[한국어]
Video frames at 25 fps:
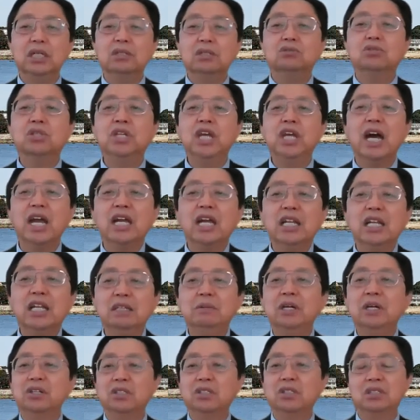우리
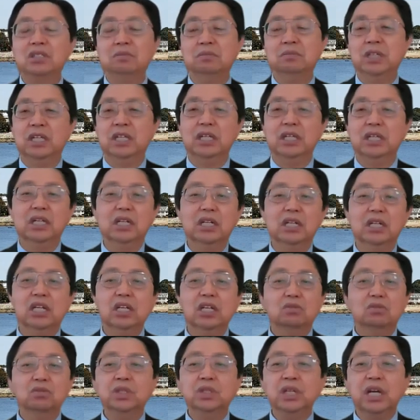하나님이 그렇습니다.
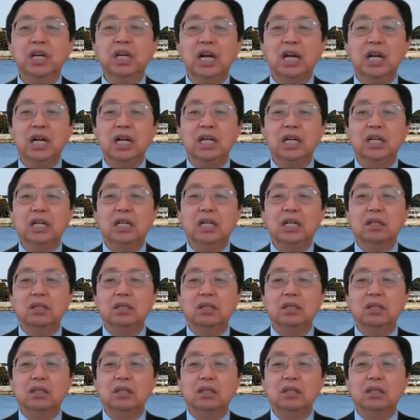우리가